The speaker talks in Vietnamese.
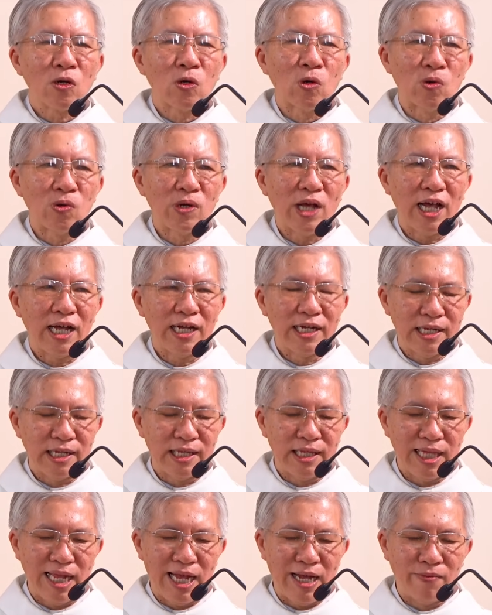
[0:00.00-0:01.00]
cố gắng
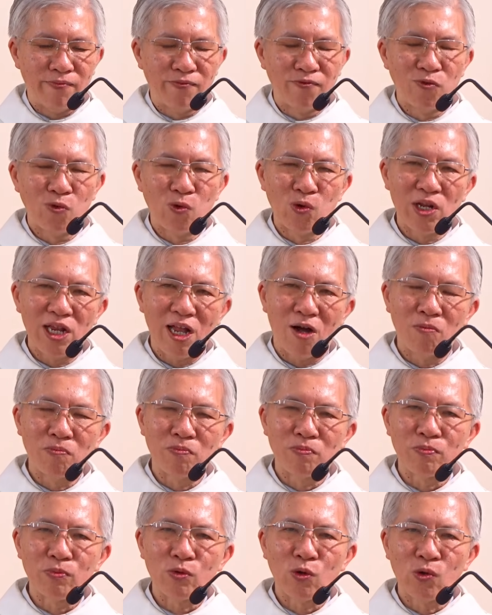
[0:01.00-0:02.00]
làm vui
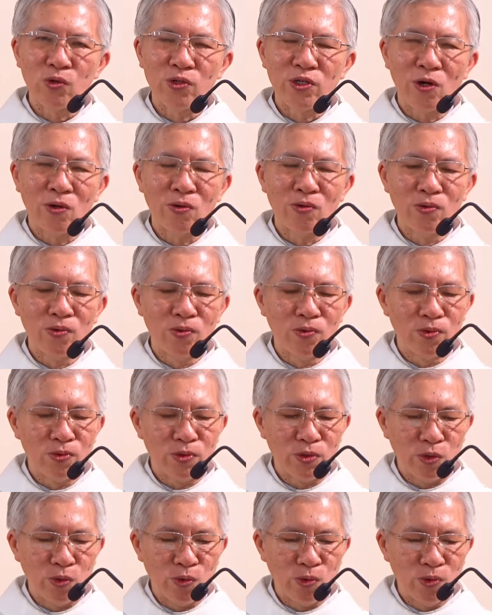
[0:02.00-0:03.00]
lòng cô dâu
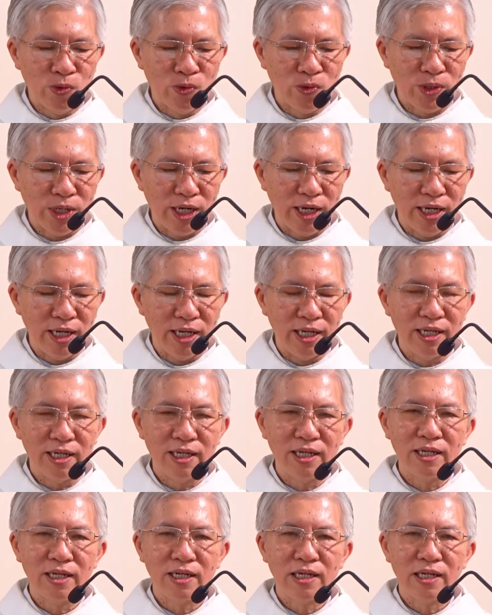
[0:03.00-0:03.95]
chú rể